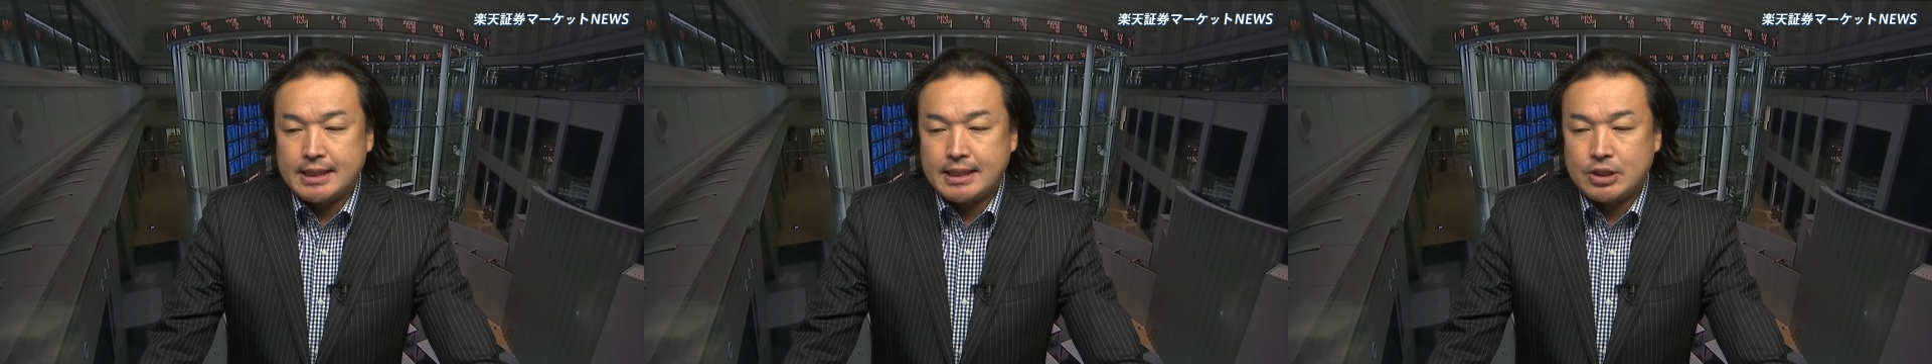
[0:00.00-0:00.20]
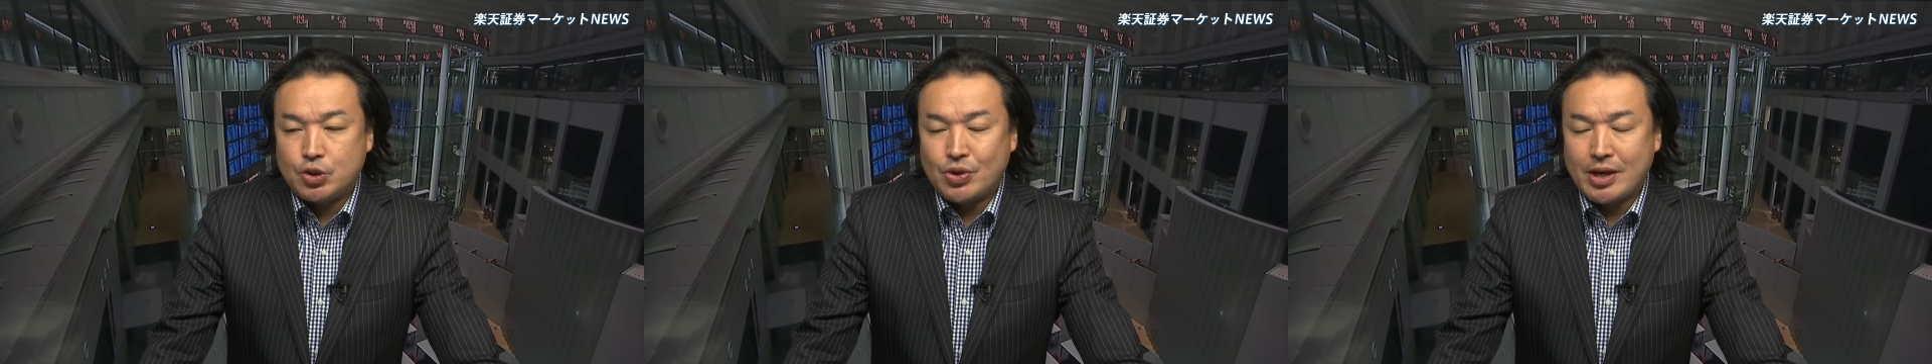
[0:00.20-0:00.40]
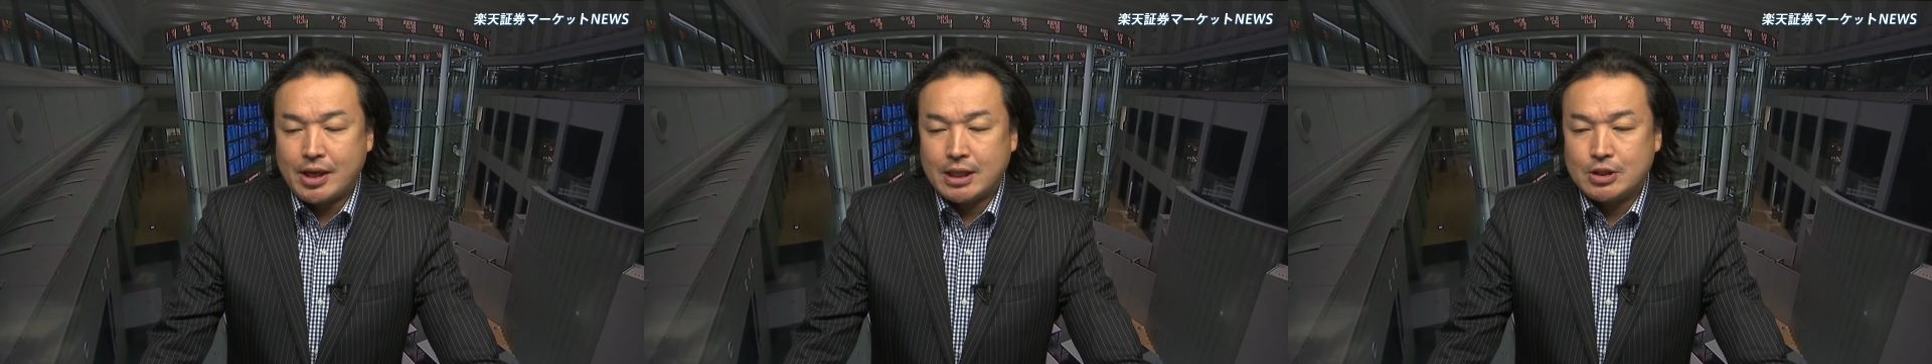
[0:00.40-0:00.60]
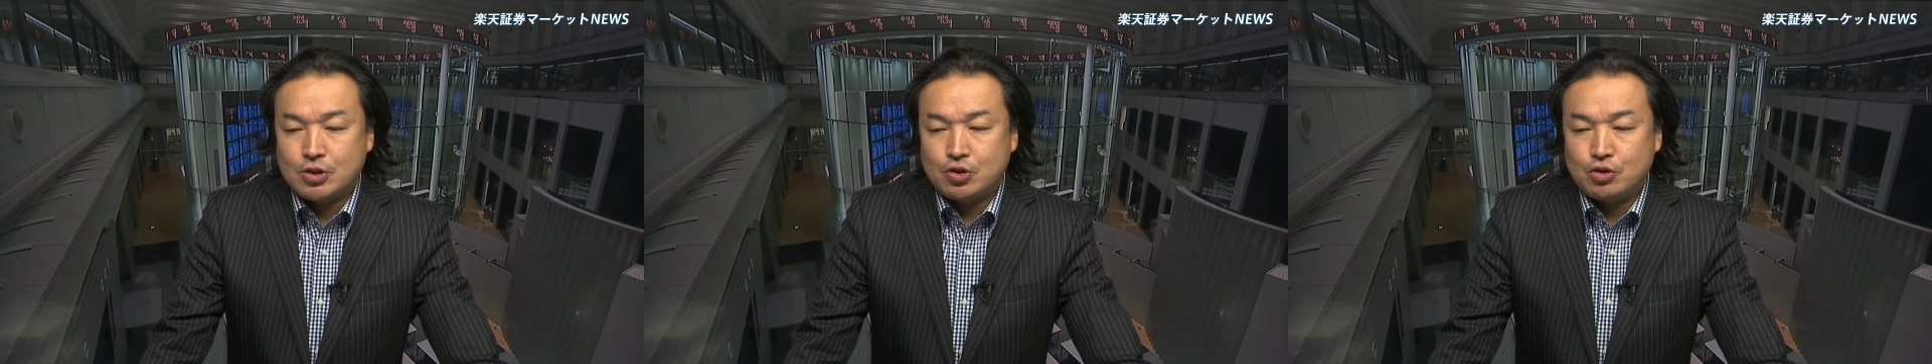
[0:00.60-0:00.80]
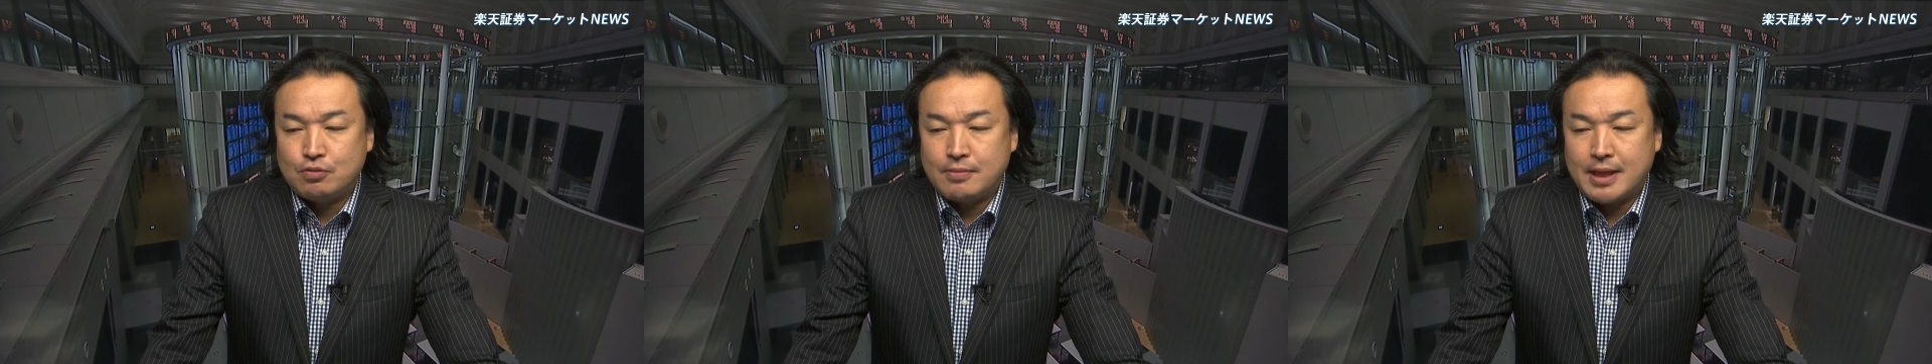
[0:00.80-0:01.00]

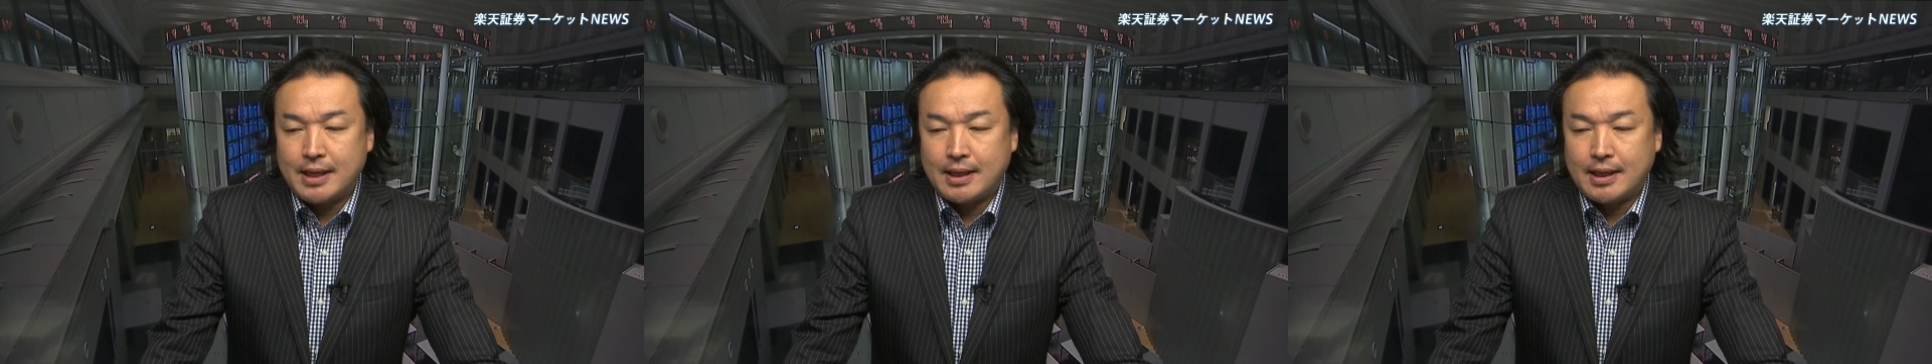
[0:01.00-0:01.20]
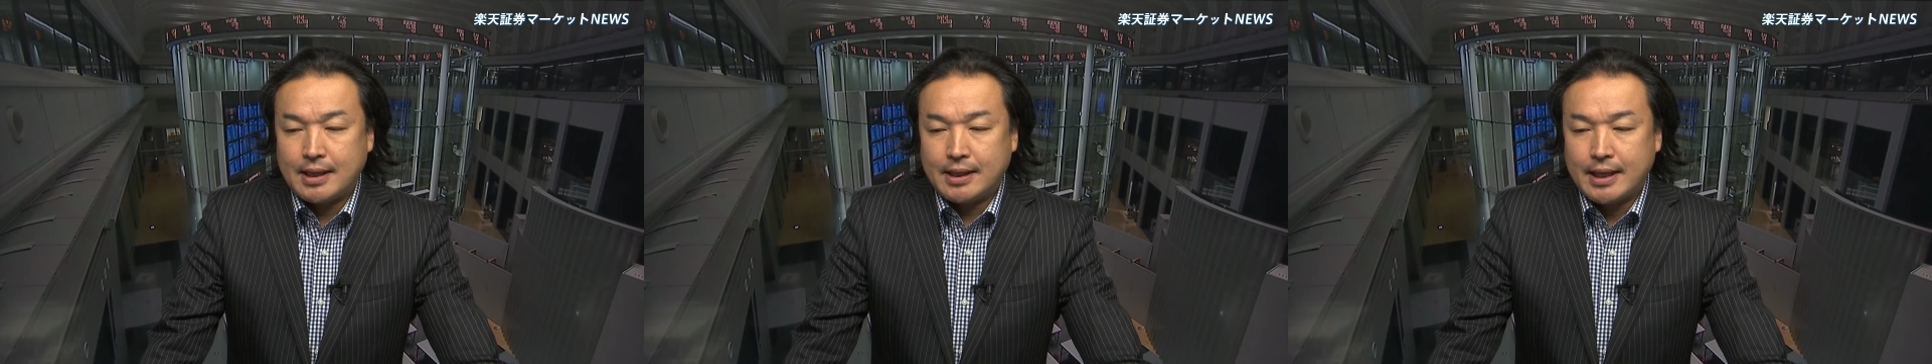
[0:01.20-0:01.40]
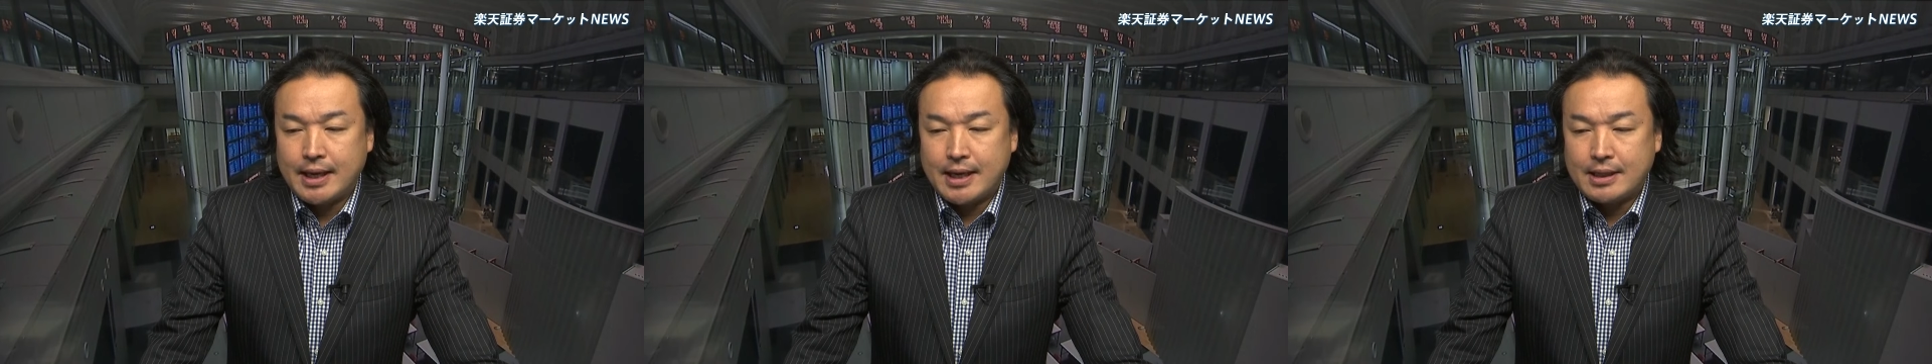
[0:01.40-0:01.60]
980銘柄下